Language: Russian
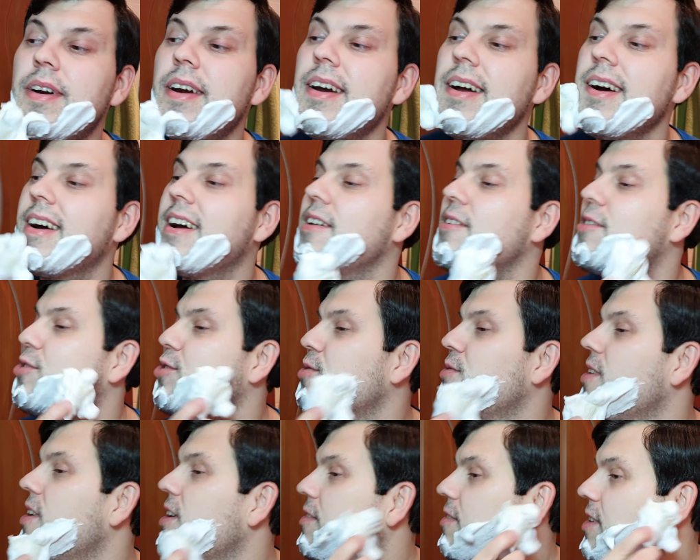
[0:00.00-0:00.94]
раковину
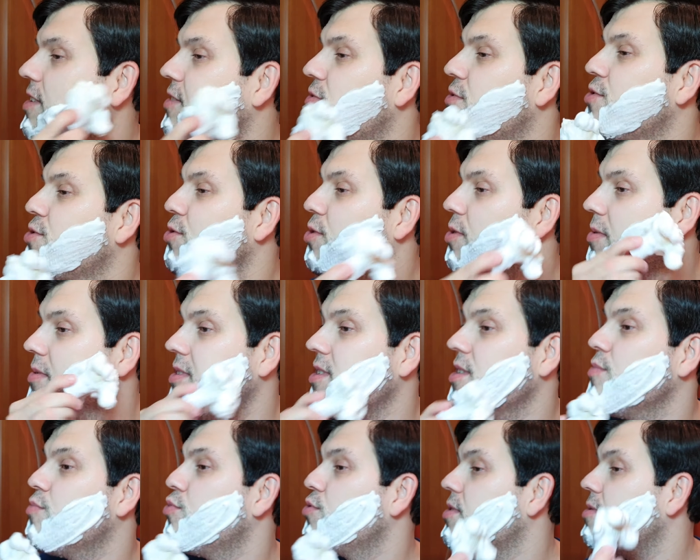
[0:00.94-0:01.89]
выливать все
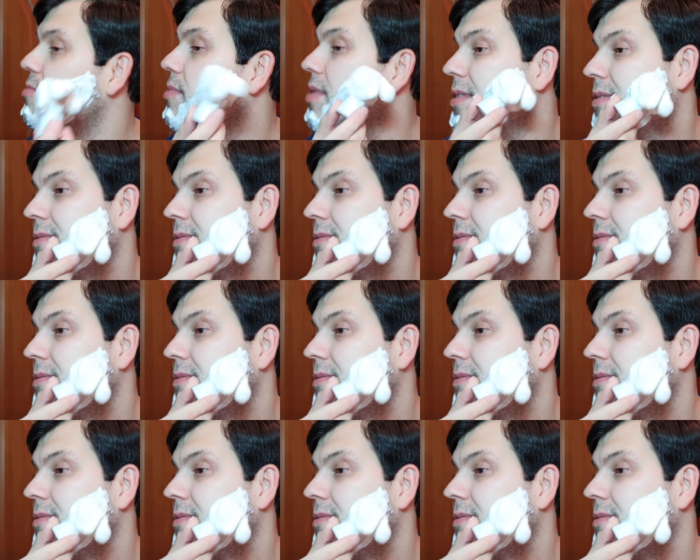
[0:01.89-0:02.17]
не будем.